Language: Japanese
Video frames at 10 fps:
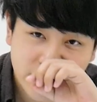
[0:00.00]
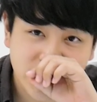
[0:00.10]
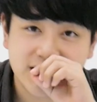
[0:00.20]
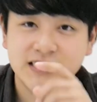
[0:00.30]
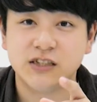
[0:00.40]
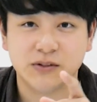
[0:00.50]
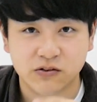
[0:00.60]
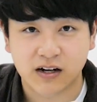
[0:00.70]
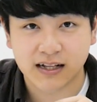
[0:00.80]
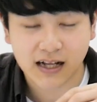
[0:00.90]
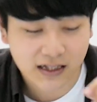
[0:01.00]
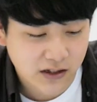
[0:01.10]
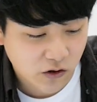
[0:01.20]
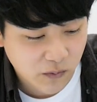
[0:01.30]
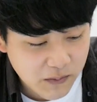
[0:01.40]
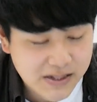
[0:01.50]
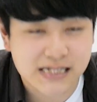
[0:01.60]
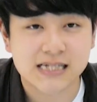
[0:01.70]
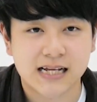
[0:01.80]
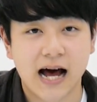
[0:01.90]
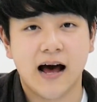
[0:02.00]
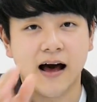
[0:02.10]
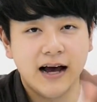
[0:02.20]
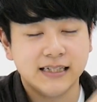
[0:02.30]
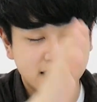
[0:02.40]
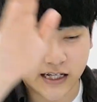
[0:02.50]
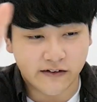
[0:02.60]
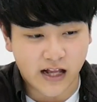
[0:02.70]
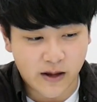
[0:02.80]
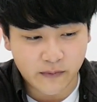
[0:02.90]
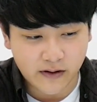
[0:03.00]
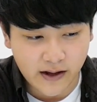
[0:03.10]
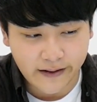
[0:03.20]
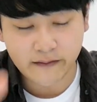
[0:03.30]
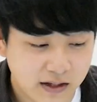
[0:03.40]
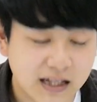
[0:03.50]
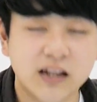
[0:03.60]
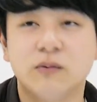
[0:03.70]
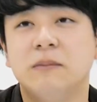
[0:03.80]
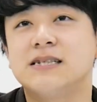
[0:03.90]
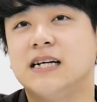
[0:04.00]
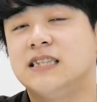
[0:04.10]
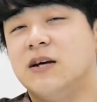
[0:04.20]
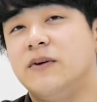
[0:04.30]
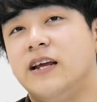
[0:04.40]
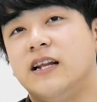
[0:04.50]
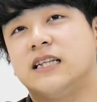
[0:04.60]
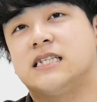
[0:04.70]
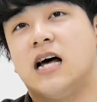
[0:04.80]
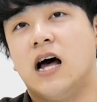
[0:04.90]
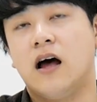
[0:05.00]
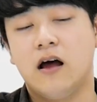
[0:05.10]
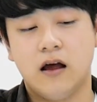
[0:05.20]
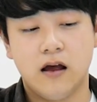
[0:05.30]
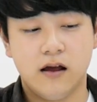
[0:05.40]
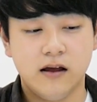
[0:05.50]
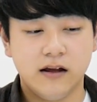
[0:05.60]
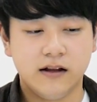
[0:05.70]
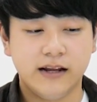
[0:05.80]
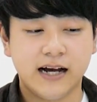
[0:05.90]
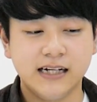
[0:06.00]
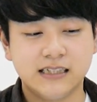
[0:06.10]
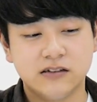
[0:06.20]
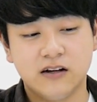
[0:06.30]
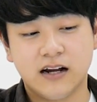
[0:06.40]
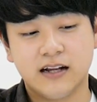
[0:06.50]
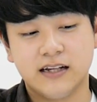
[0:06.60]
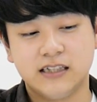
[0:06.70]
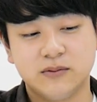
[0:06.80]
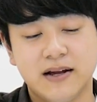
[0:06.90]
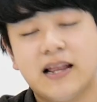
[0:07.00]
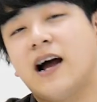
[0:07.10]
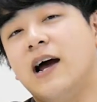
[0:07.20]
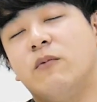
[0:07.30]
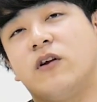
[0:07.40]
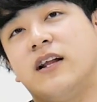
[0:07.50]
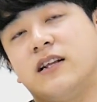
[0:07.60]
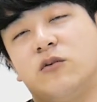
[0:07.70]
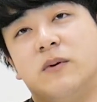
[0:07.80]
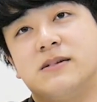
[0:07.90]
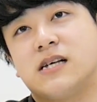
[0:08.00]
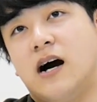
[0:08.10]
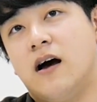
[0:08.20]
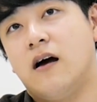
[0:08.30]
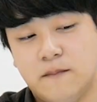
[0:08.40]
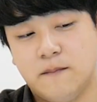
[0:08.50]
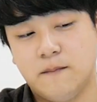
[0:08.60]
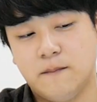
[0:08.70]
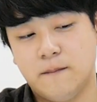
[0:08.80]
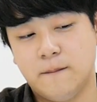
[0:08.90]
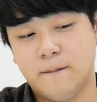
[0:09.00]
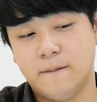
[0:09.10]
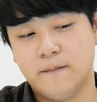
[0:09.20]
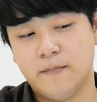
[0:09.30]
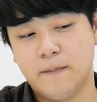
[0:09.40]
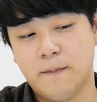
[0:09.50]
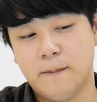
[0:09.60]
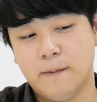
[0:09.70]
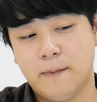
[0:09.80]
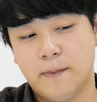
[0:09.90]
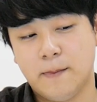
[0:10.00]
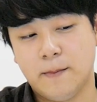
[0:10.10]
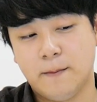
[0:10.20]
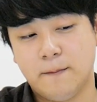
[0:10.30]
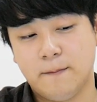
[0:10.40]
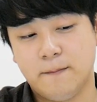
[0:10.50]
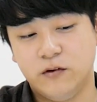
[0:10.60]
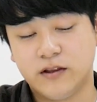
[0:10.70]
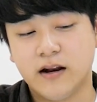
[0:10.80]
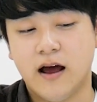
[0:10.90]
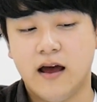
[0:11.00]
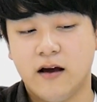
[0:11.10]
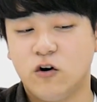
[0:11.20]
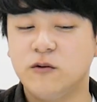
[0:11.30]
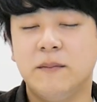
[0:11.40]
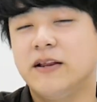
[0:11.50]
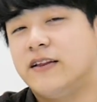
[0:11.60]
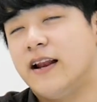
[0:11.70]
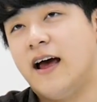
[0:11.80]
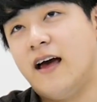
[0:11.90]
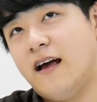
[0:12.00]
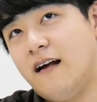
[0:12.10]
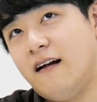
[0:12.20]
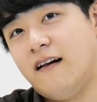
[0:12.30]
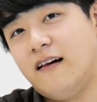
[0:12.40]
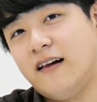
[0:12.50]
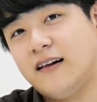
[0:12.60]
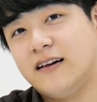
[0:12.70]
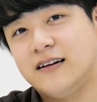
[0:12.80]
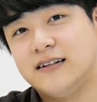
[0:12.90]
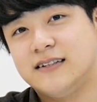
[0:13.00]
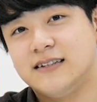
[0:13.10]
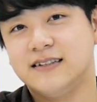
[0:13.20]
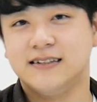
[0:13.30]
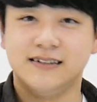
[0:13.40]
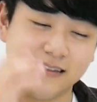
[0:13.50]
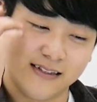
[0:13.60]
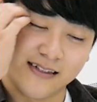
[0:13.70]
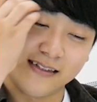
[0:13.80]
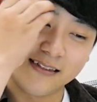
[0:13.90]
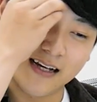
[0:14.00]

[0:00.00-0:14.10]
クイズにしましょうか。なんだと思いますか？はい、シンキングタイム。はい、なんだと思いますか？ちなみにひなたさん、理科室の中で一番高いものなんだと思いますか？黒板言ったっけ？言ってない。黒板まで言ってない。何があるかな。